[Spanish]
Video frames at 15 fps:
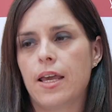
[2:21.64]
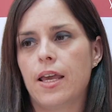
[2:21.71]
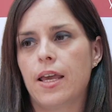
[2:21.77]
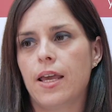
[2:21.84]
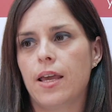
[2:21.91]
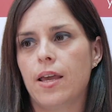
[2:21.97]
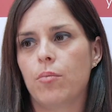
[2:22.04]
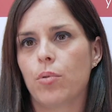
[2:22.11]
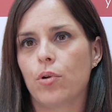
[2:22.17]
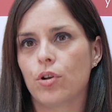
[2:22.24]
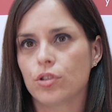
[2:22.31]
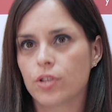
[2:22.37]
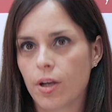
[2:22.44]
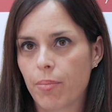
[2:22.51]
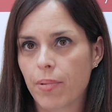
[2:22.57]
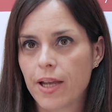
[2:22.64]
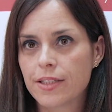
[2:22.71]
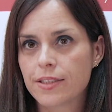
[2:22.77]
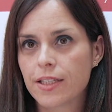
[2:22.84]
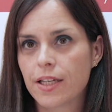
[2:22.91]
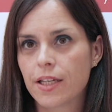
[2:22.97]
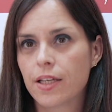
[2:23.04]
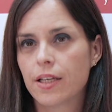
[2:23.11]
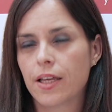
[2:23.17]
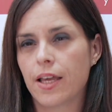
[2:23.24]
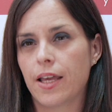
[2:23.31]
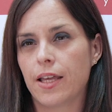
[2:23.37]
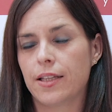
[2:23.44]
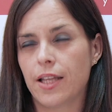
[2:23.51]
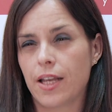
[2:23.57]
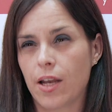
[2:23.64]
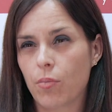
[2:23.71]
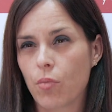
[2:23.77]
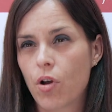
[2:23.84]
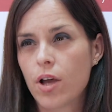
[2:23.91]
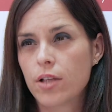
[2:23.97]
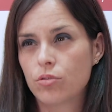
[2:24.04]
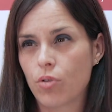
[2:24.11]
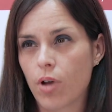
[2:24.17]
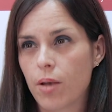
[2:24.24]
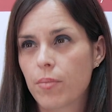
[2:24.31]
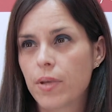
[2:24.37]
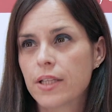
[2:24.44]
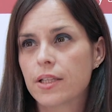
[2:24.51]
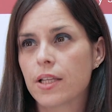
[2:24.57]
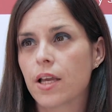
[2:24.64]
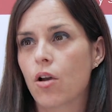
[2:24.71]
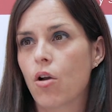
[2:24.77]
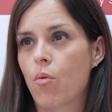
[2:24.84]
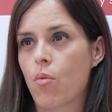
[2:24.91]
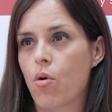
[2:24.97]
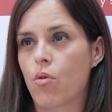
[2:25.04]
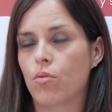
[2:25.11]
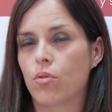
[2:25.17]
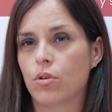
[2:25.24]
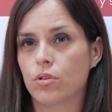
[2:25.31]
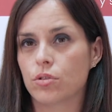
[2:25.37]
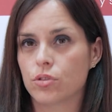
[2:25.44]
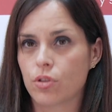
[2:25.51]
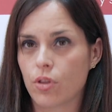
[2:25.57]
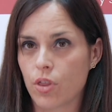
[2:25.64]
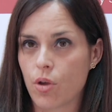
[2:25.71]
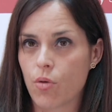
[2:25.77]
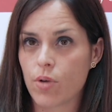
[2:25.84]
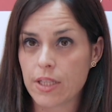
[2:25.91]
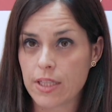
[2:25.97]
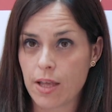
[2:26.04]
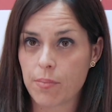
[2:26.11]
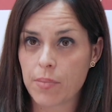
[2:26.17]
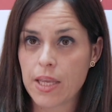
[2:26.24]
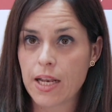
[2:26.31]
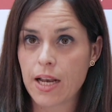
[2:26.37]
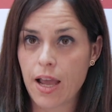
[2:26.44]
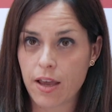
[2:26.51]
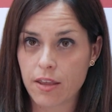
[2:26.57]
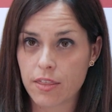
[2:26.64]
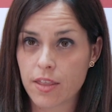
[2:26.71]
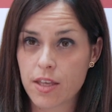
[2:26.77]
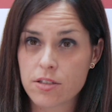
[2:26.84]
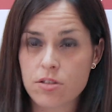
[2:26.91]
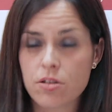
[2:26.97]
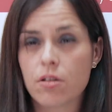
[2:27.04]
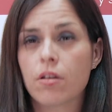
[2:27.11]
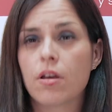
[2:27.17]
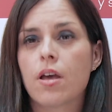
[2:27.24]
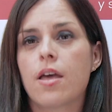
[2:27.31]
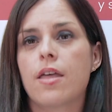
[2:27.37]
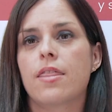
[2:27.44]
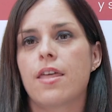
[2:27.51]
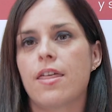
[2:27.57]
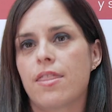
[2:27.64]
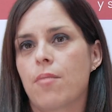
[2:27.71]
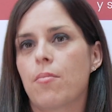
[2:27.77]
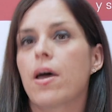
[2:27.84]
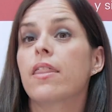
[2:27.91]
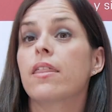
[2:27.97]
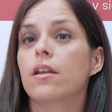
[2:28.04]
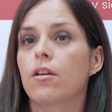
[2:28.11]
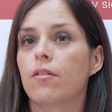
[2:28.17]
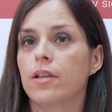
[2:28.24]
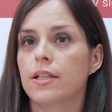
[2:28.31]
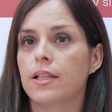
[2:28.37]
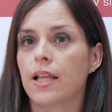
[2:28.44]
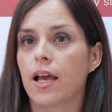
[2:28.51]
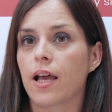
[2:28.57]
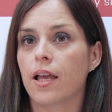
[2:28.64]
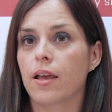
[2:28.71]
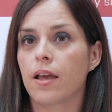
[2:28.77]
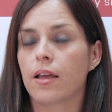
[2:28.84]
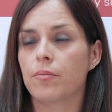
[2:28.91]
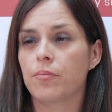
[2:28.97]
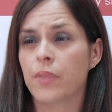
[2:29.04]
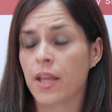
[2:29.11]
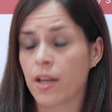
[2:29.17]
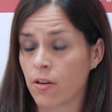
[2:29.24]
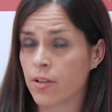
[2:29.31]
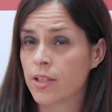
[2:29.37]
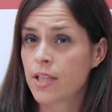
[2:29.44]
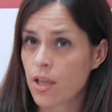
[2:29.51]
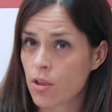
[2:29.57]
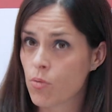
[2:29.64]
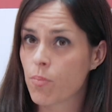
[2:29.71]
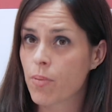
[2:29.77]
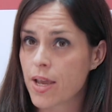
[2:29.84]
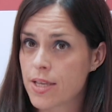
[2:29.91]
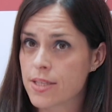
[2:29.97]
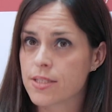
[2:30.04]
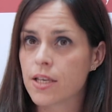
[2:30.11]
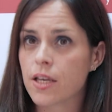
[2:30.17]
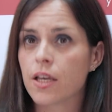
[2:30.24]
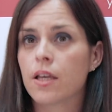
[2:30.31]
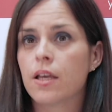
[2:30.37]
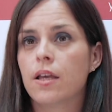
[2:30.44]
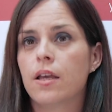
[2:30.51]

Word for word: Eh, por otra parte, eh, tenemos actualmente como unos 50.000 accesos desde más de, de 91 países,